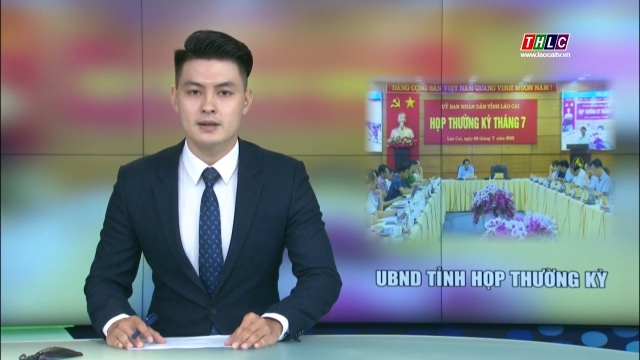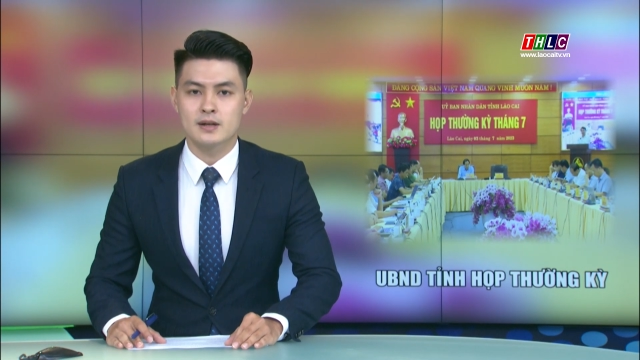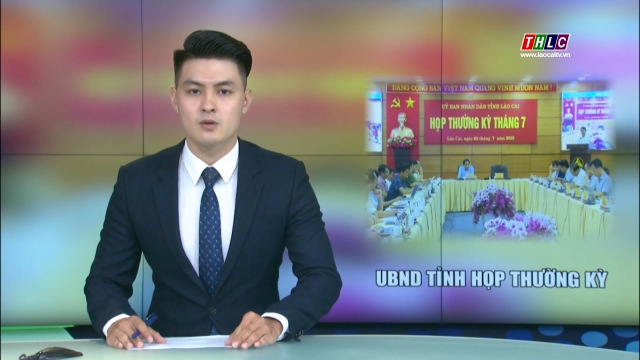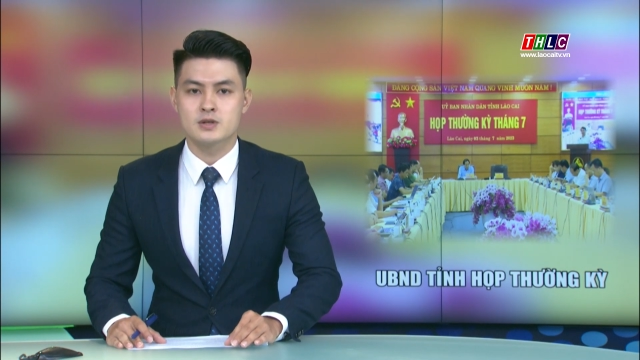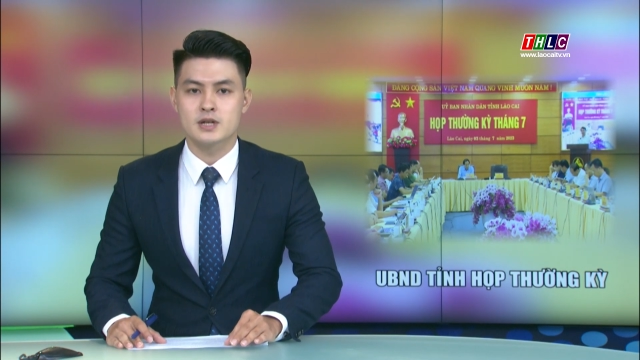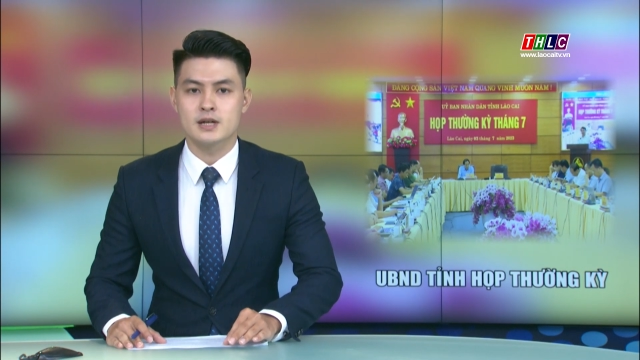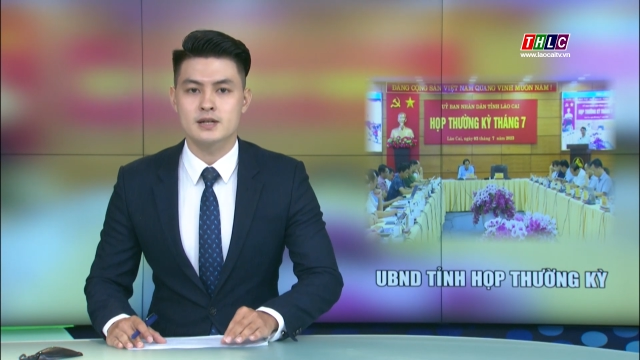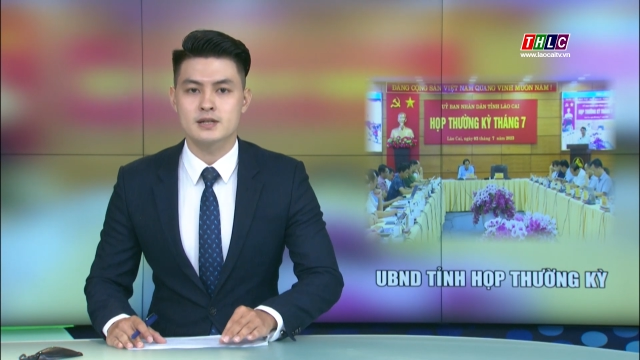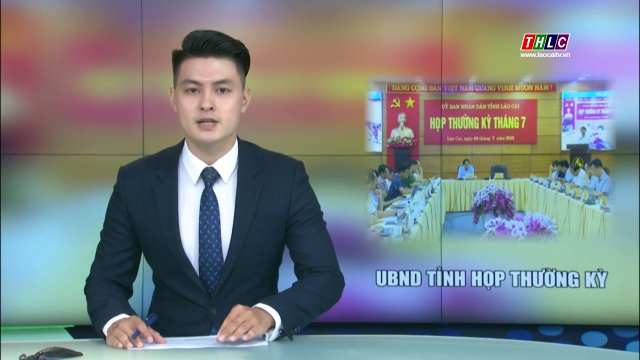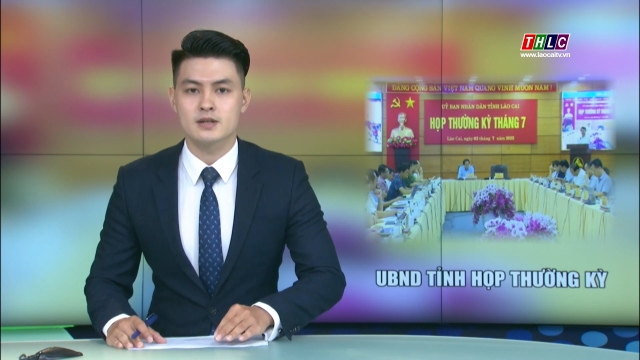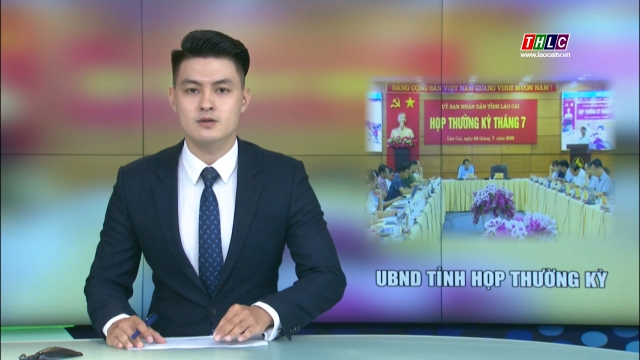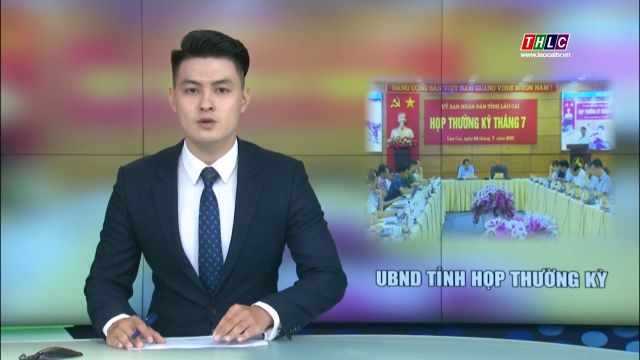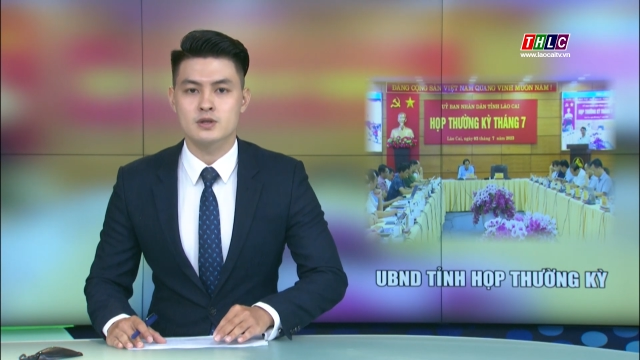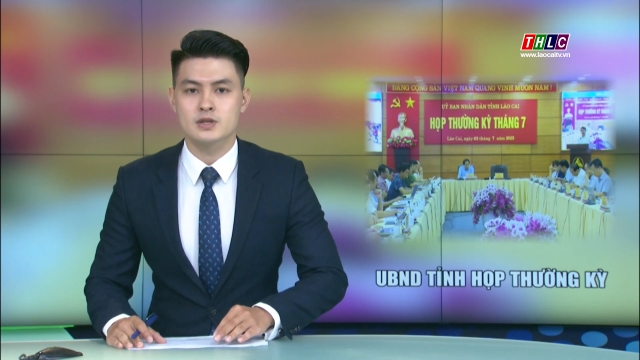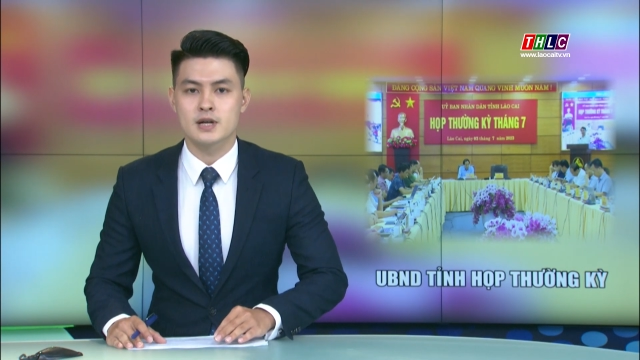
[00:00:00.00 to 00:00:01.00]
Đồng chí
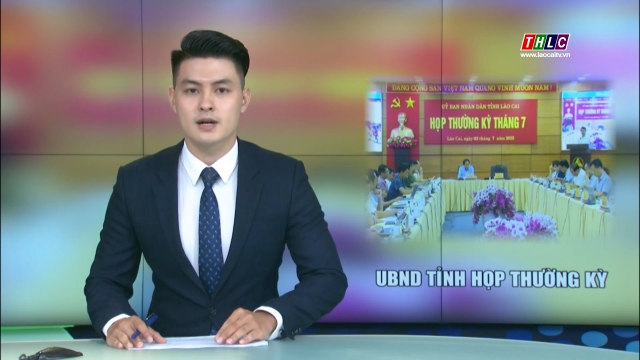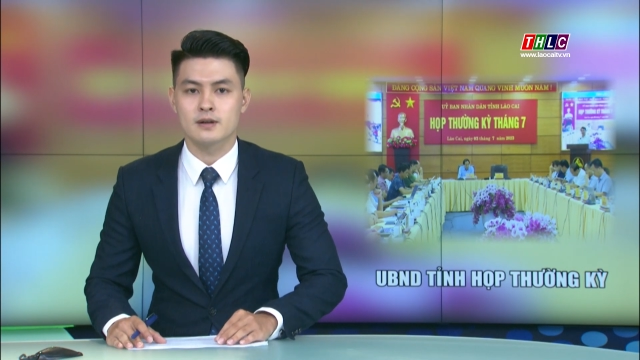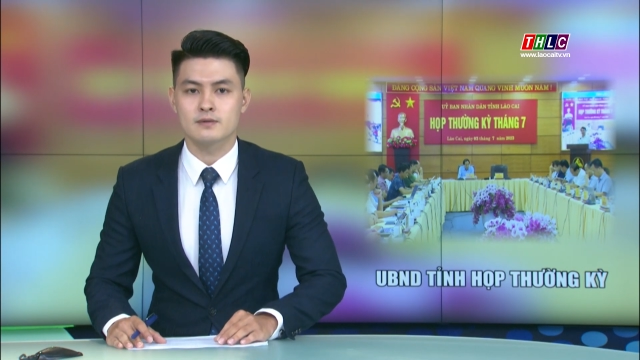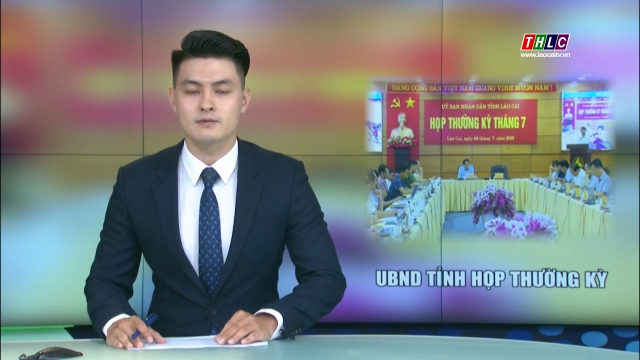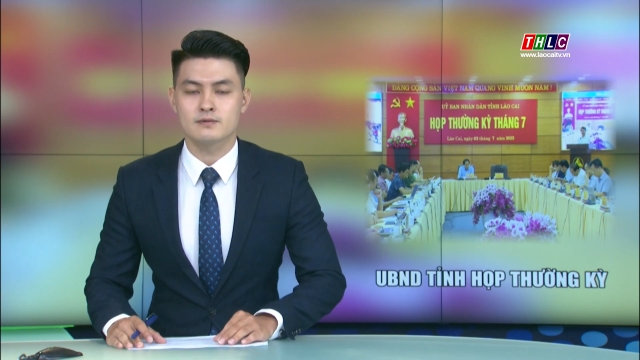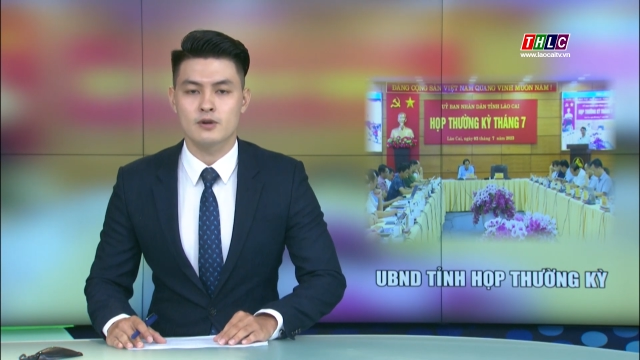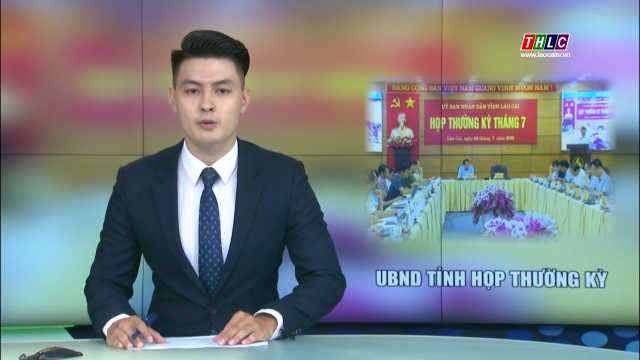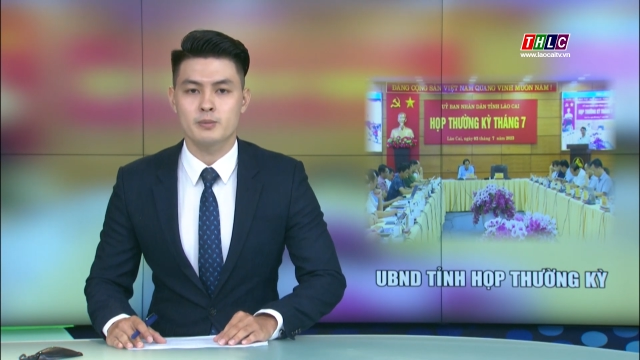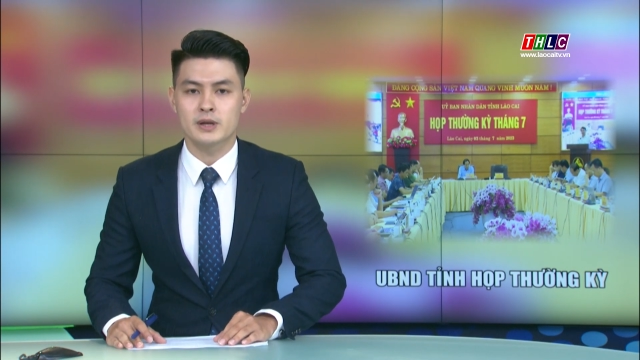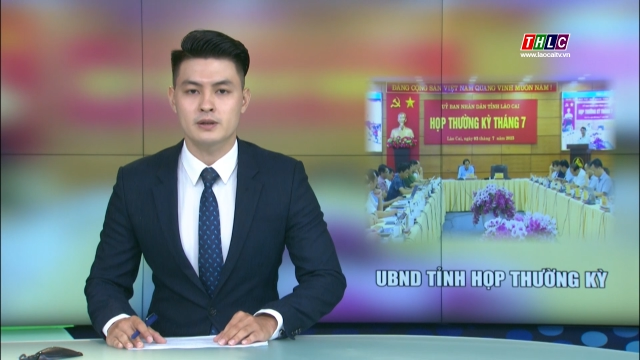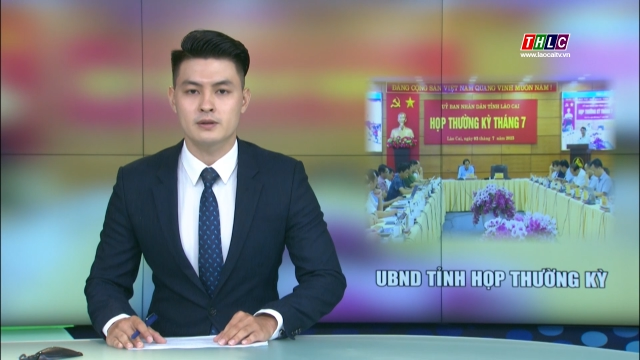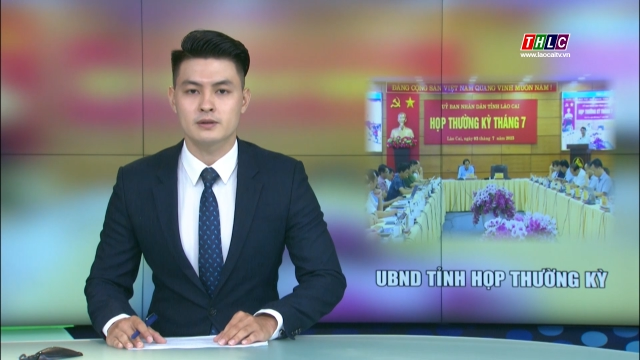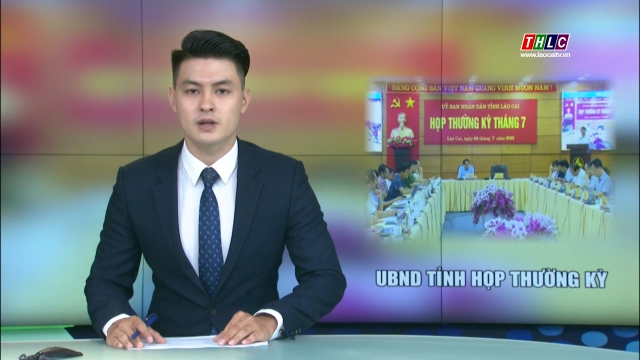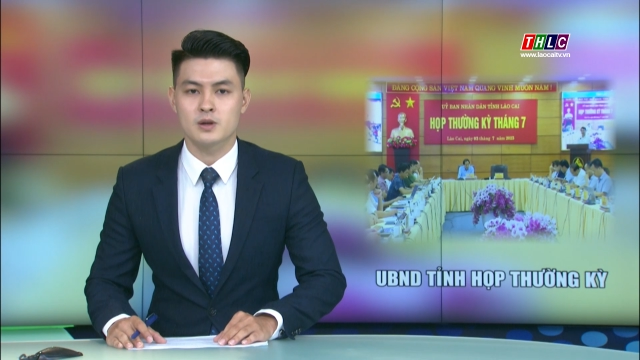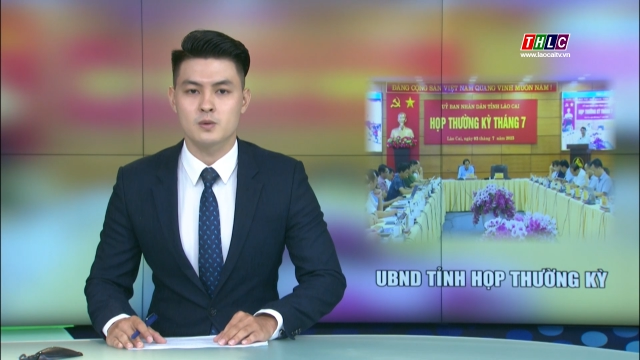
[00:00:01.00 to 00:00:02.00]
Trịnh Xuân Trường, Phó Bí
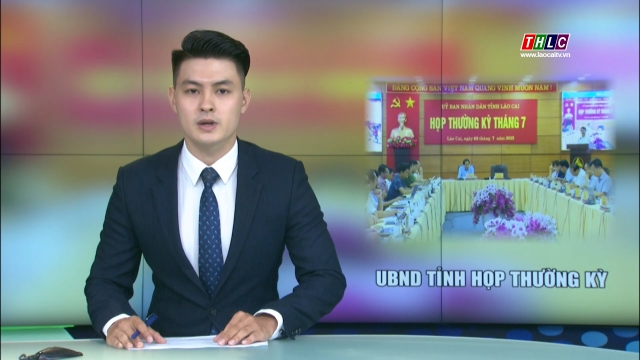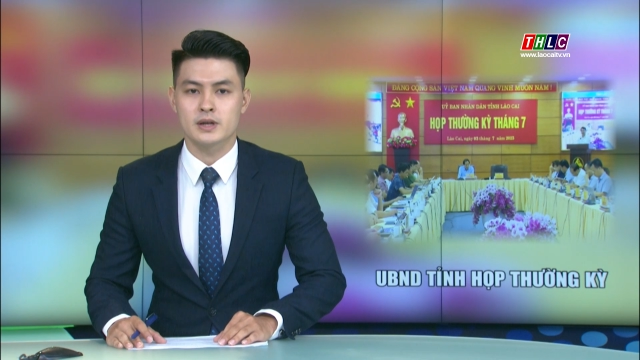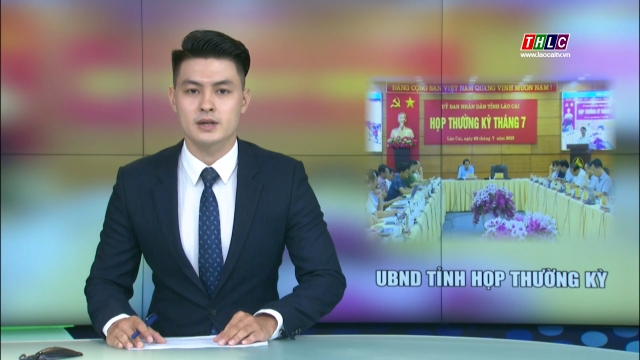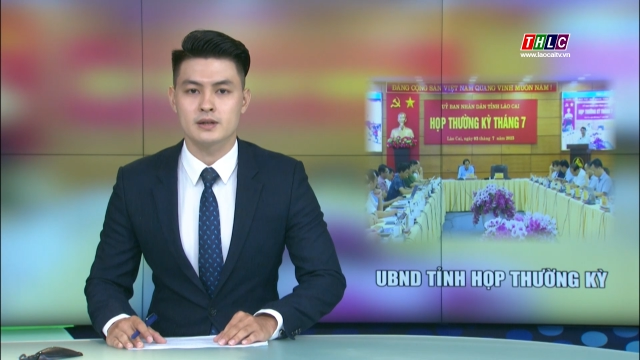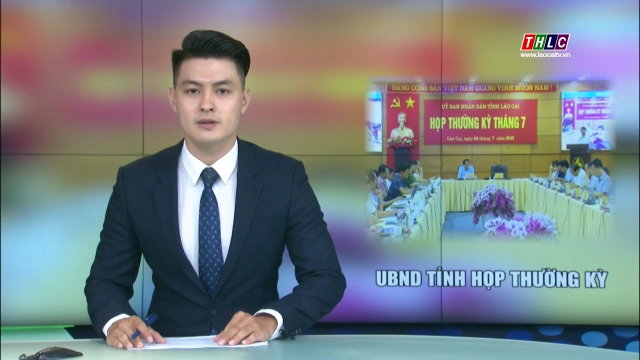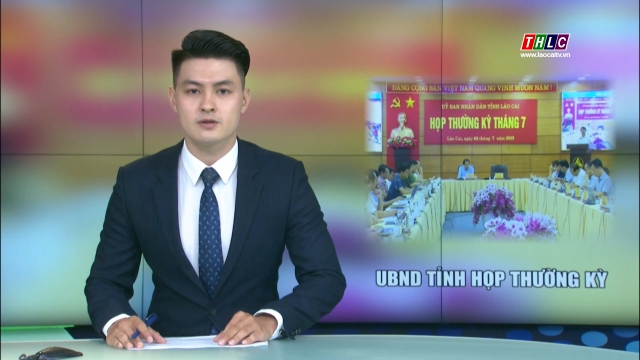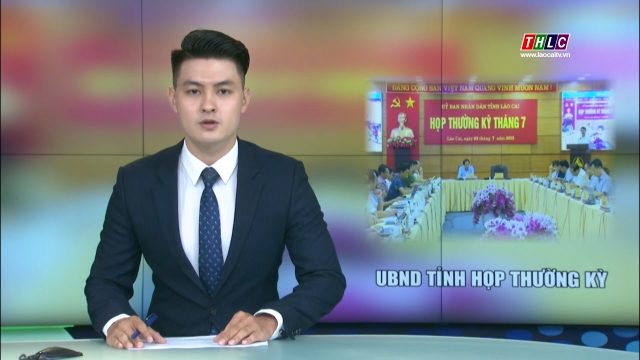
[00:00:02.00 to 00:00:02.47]
thư tỉnh ủy,